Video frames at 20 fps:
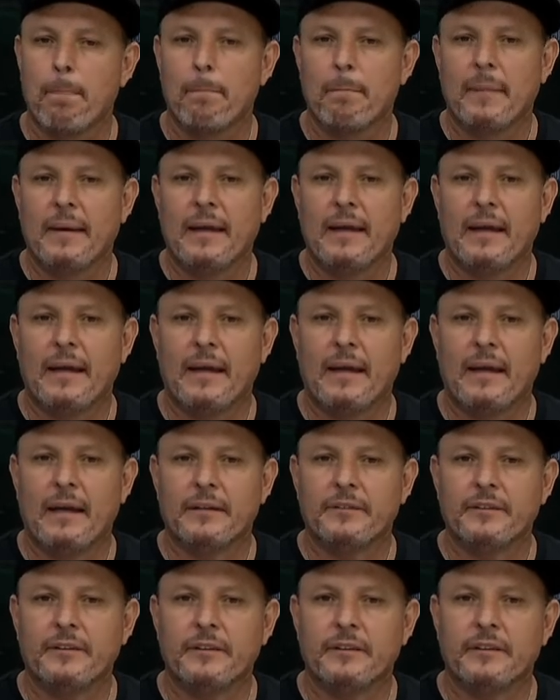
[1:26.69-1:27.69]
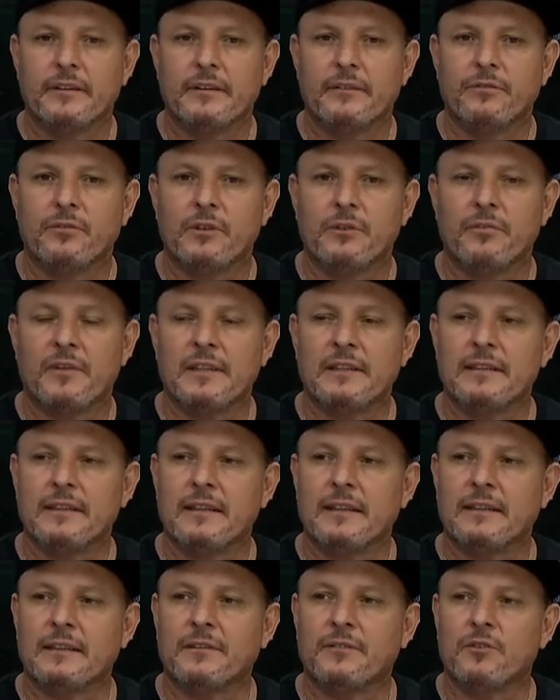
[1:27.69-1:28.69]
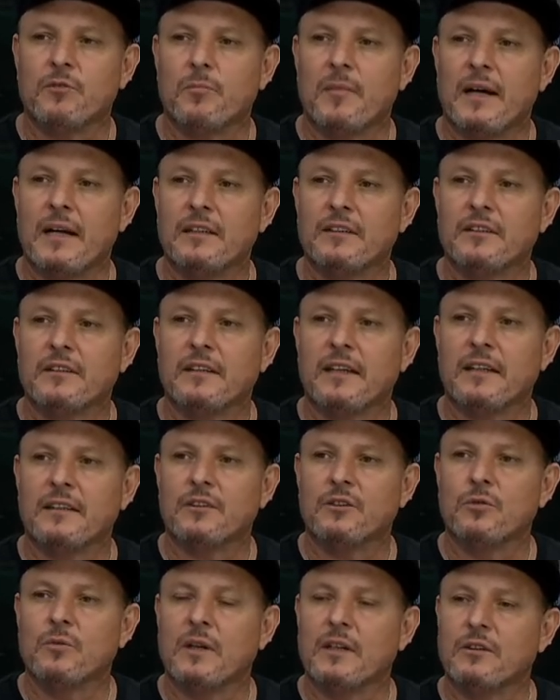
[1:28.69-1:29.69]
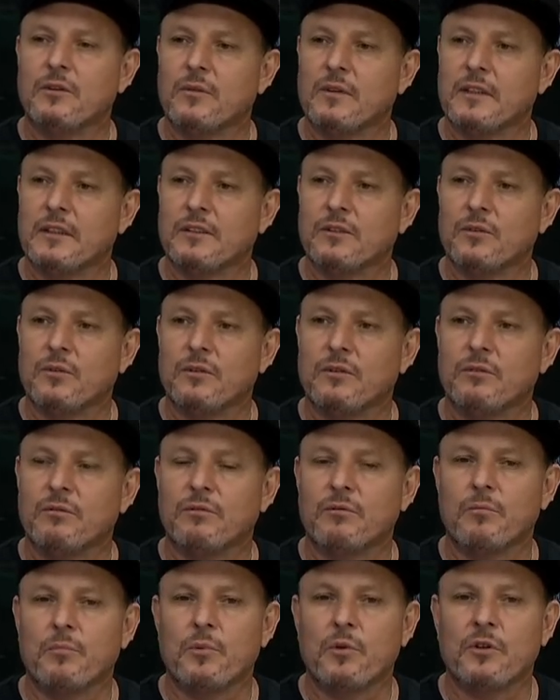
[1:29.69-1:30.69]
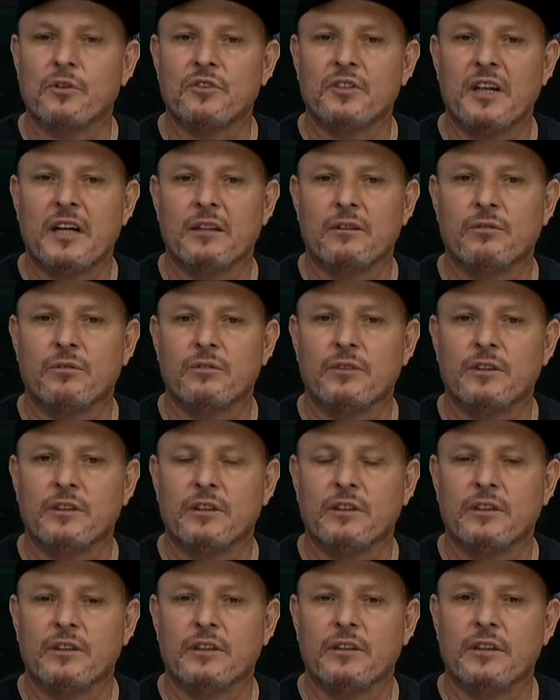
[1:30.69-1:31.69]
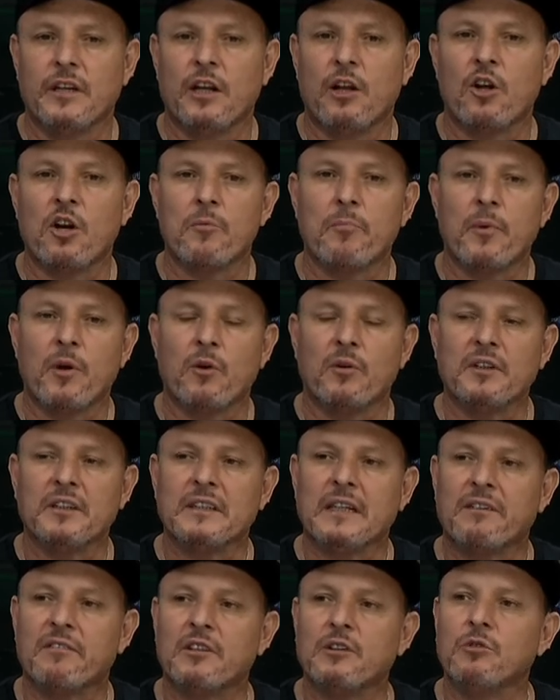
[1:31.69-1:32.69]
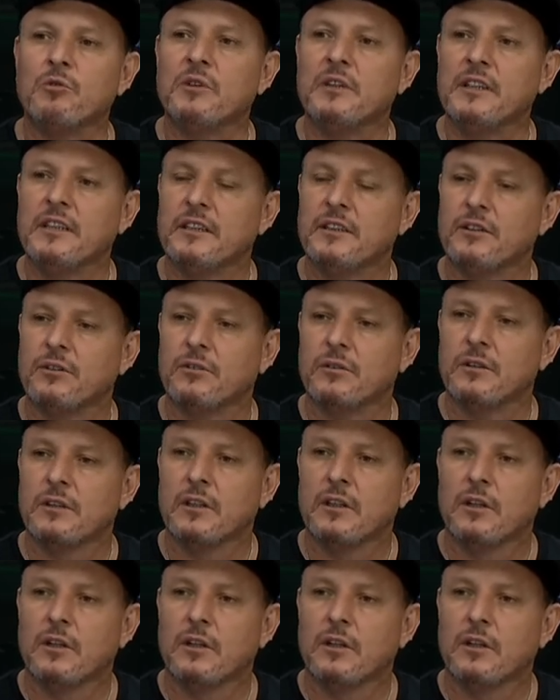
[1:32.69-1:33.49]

É, a gente foi fazer as filmagens das doadoras, quando um projeto de Nerório Piauí estava no início.